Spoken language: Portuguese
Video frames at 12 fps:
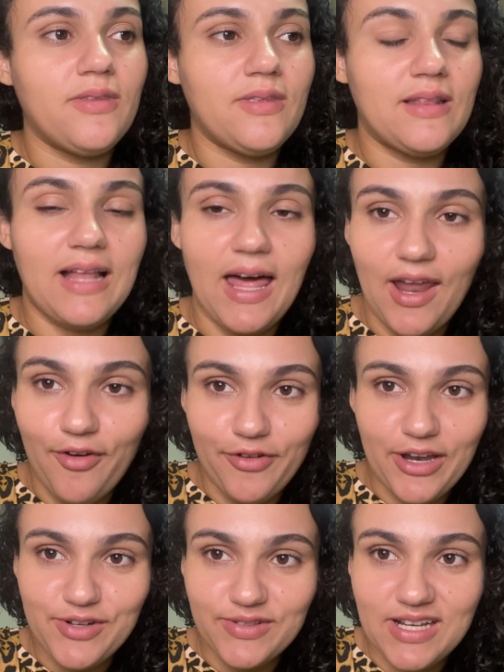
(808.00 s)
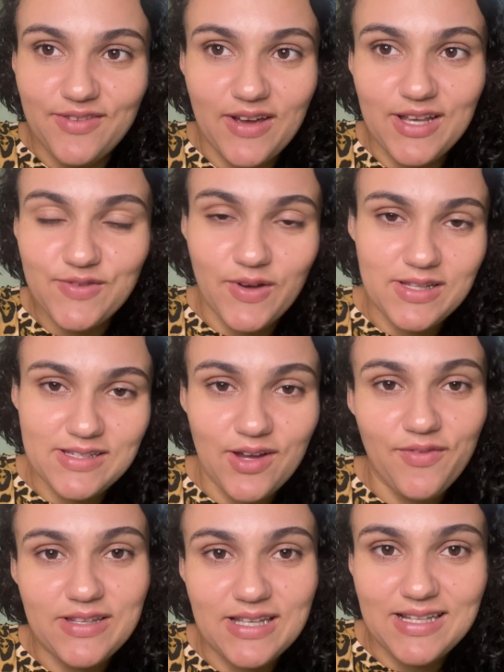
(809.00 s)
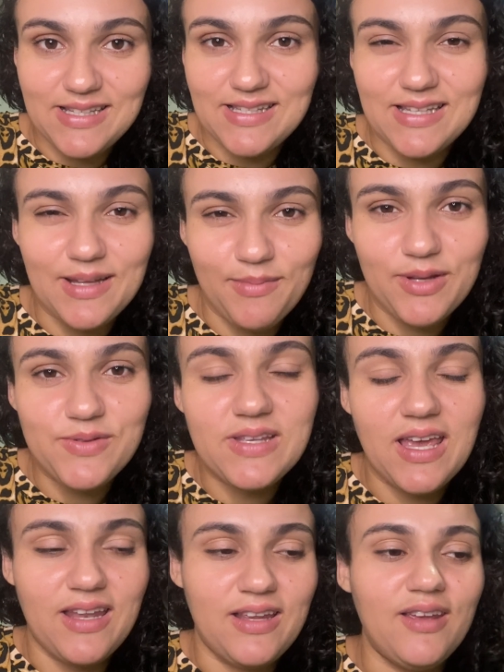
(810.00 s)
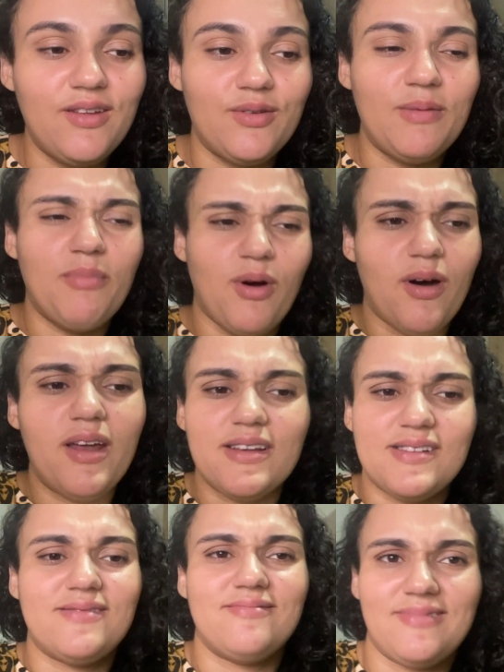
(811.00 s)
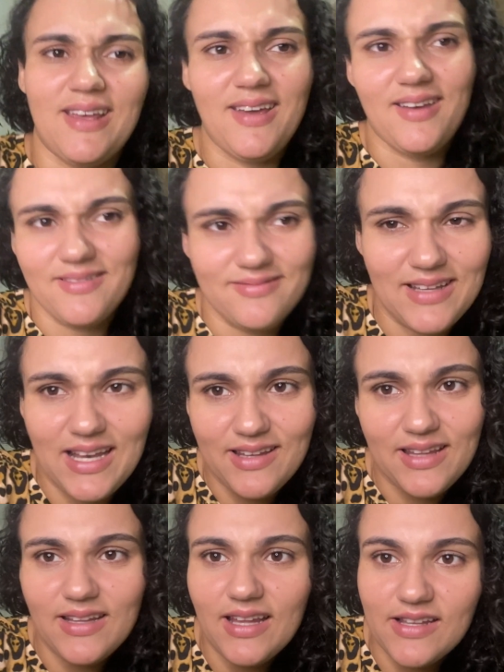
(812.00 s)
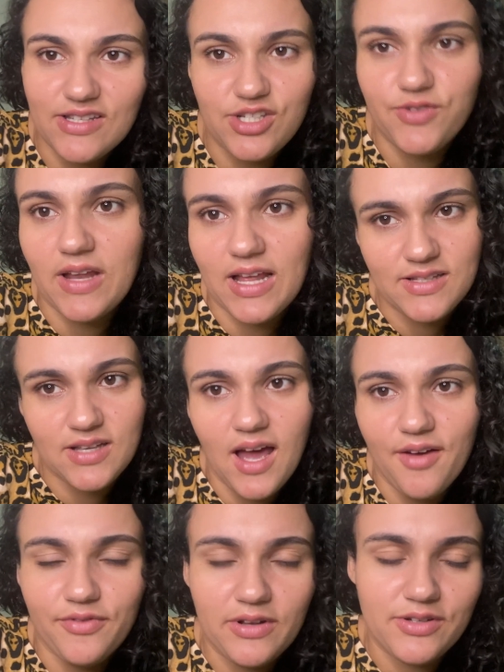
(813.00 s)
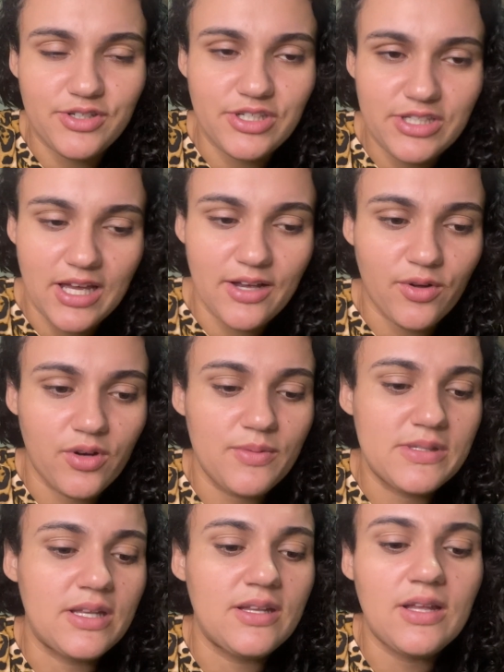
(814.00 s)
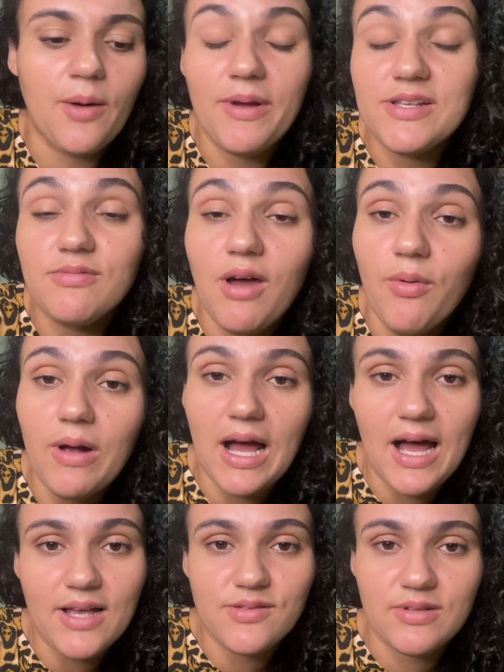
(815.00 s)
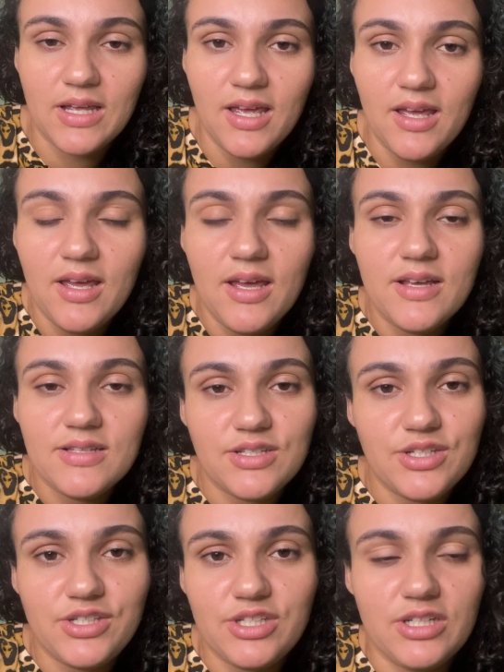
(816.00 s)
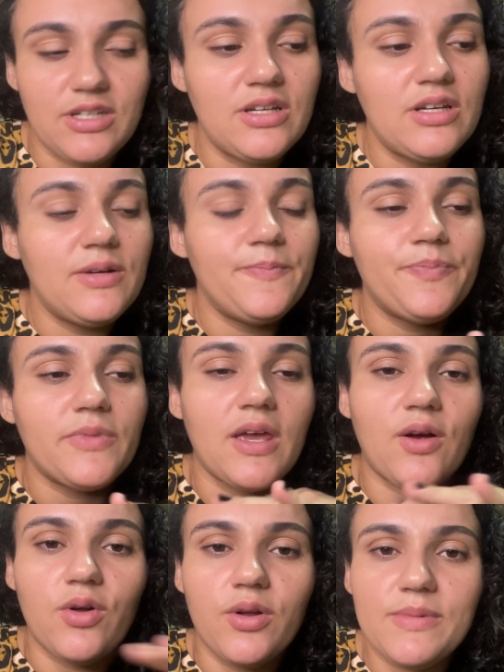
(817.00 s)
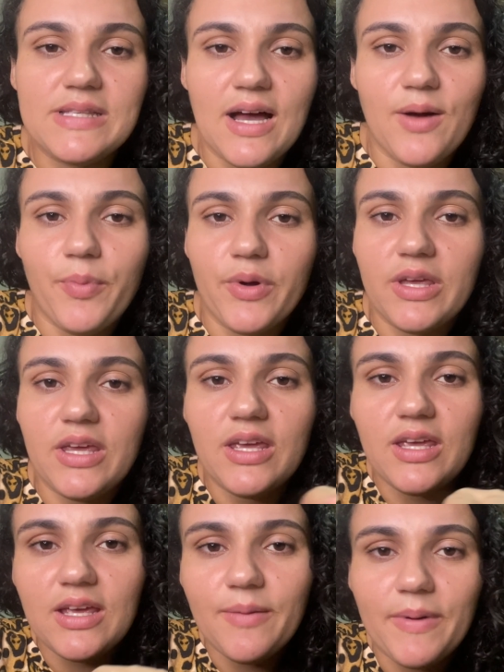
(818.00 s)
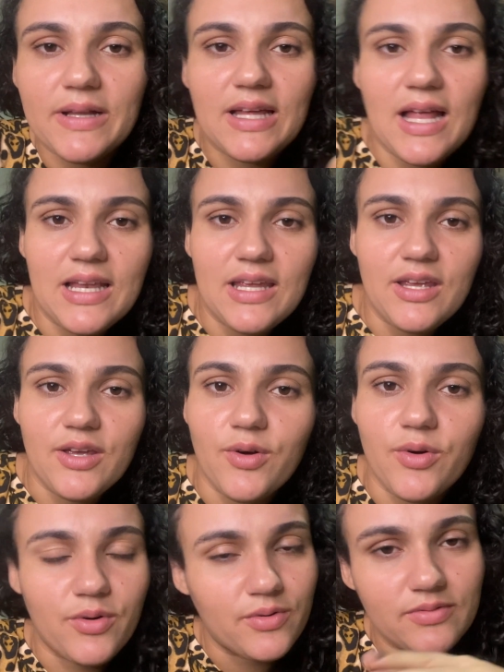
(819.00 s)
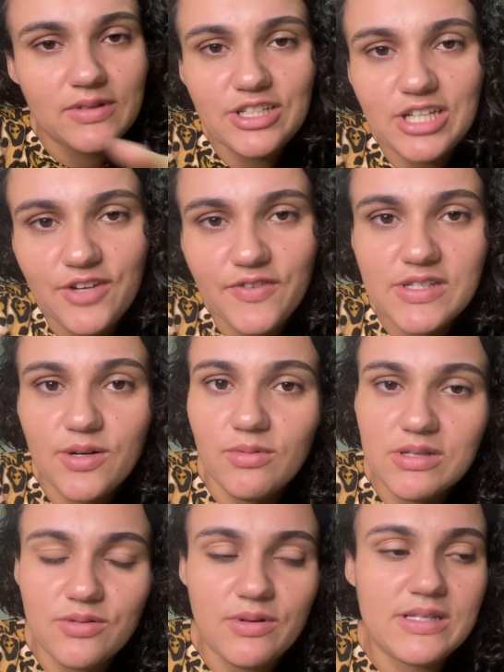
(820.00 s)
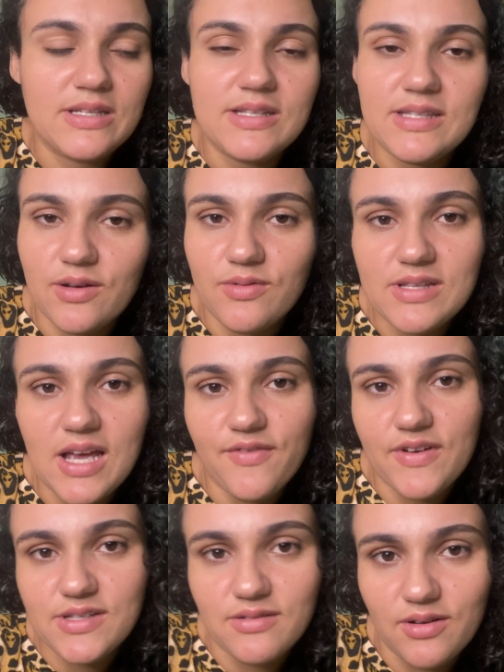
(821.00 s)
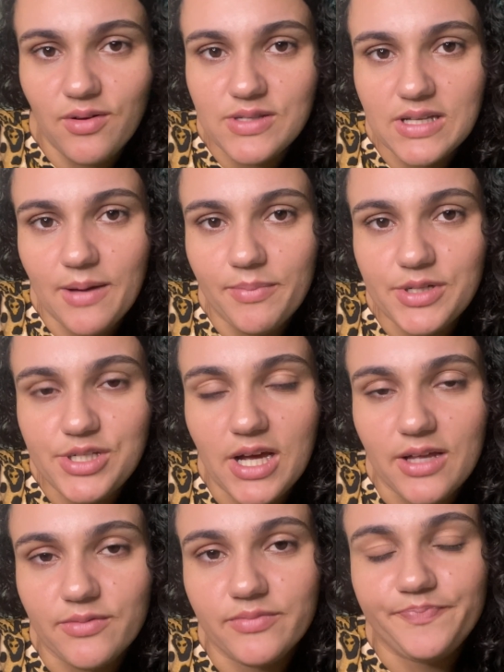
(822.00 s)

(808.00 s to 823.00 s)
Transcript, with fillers: Lá na frente, quando ele vê as fotos, talvez ele se sinta menos querido, embora, né? Ele entenderia se a gente falasse, ah, filha, a gente tá economizando e tal, mas não é o caso, né? Se a gente economizar um pouquinho, apertar ali ou deixar de fazer algumas coisinhas, você consegue fazer um negócio caprichado.